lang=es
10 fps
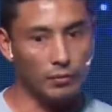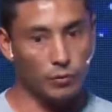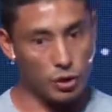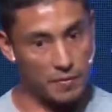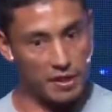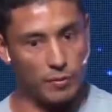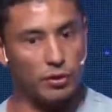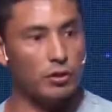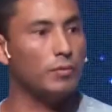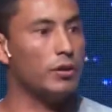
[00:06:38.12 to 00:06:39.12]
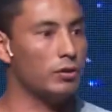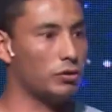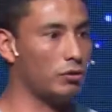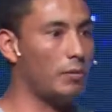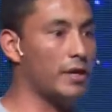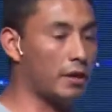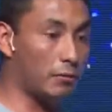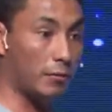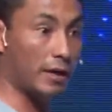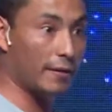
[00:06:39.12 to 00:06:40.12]
Muchos de mis amigos dijeron, bueno, nosotros vamos a
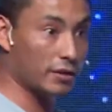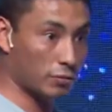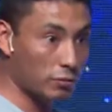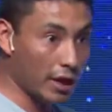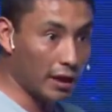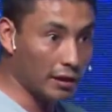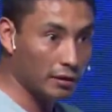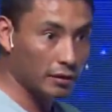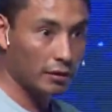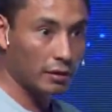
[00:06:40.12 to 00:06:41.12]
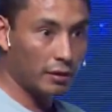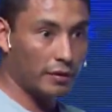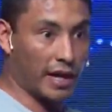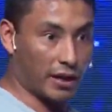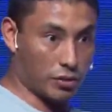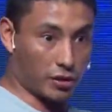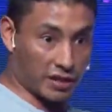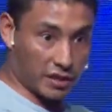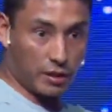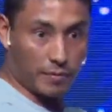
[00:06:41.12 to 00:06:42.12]
revolver la basura de aquello que
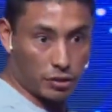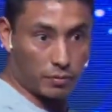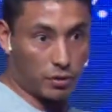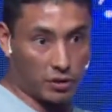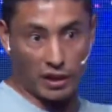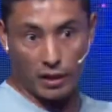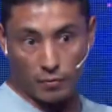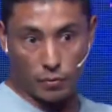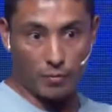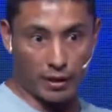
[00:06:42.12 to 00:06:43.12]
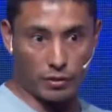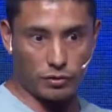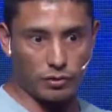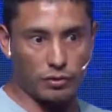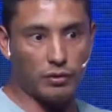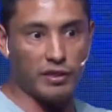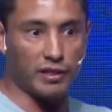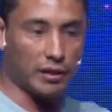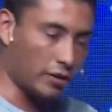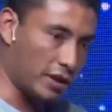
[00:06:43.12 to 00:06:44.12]
sí, más o menos tienen, un poco más que nosotros, y
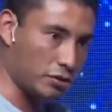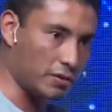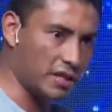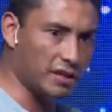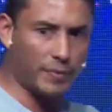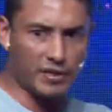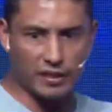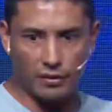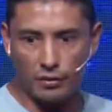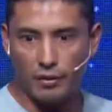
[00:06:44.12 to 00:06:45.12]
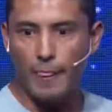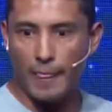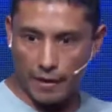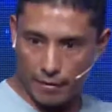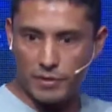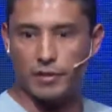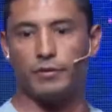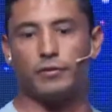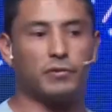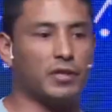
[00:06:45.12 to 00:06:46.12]
de lo que ellos vayan desperdiciando, ahí vamos en
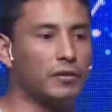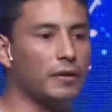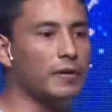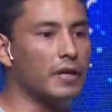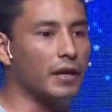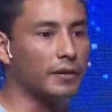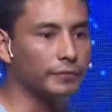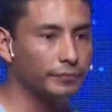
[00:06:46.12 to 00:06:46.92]
nuestro sustento de vida.